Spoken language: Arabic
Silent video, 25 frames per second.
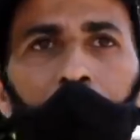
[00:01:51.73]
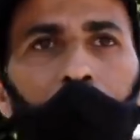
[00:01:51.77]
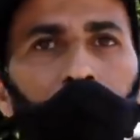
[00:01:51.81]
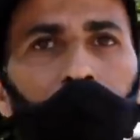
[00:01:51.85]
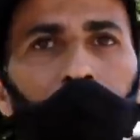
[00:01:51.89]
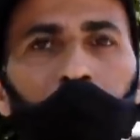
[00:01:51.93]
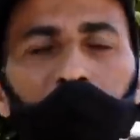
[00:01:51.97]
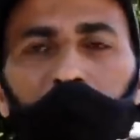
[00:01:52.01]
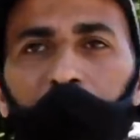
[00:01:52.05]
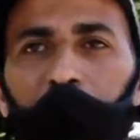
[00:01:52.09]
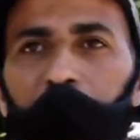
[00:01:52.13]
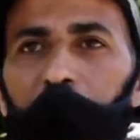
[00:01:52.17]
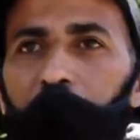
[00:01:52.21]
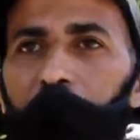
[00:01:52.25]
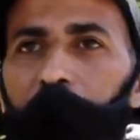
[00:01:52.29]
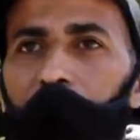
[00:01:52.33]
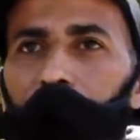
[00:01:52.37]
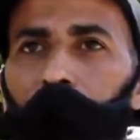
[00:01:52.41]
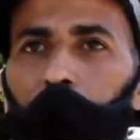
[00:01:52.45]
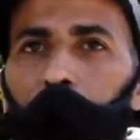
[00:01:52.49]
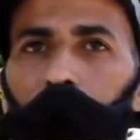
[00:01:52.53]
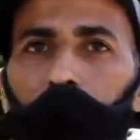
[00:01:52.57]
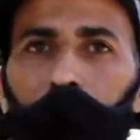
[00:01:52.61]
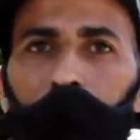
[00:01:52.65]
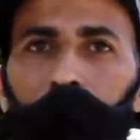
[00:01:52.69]
باش
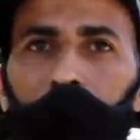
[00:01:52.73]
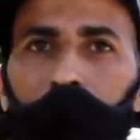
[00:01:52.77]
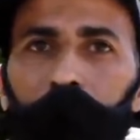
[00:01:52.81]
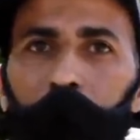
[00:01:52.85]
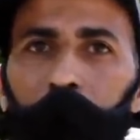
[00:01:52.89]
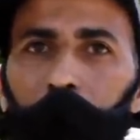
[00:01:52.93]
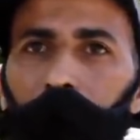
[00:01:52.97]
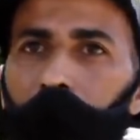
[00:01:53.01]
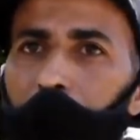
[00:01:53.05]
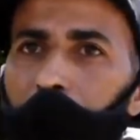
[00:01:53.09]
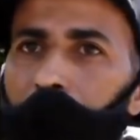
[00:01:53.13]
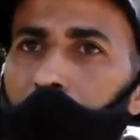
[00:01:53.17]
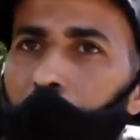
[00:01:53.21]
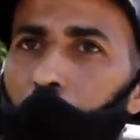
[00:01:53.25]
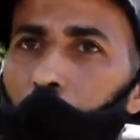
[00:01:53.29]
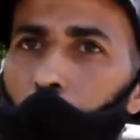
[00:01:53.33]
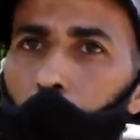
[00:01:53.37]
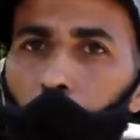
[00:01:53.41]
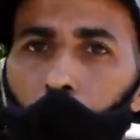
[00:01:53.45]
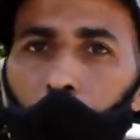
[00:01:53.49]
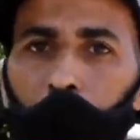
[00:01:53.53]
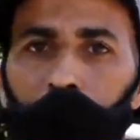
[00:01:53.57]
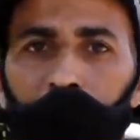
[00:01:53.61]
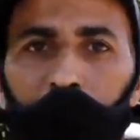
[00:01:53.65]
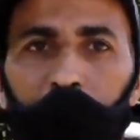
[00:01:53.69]
يحيدوهم من الطريق بانه
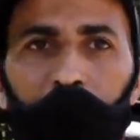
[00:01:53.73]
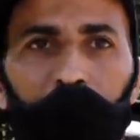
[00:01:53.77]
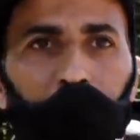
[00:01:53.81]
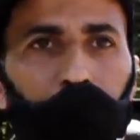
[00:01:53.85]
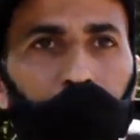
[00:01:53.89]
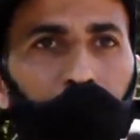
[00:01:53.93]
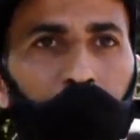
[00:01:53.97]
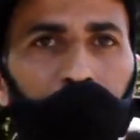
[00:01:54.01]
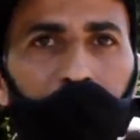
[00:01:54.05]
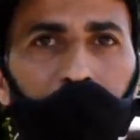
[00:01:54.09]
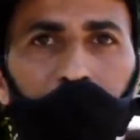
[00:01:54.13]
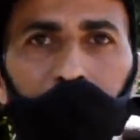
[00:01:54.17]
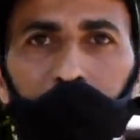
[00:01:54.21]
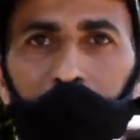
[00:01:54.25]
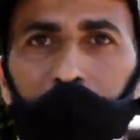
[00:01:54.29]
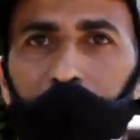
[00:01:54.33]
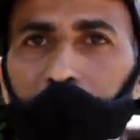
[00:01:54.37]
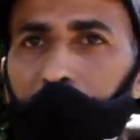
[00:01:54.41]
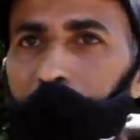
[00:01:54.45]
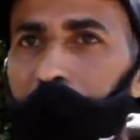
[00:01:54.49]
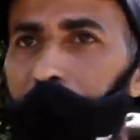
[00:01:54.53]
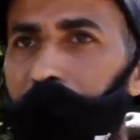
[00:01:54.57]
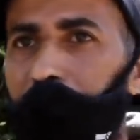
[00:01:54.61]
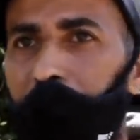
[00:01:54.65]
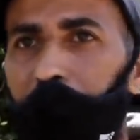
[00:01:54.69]
هو اكتشف هاد الشيء
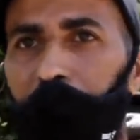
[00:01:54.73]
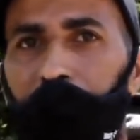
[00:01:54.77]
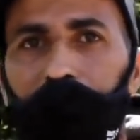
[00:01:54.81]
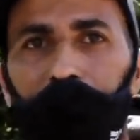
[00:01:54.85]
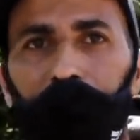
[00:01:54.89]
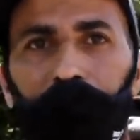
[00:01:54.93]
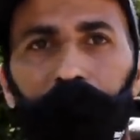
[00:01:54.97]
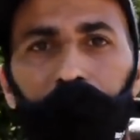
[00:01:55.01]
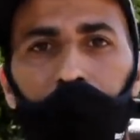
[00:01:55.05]
اللي ضاع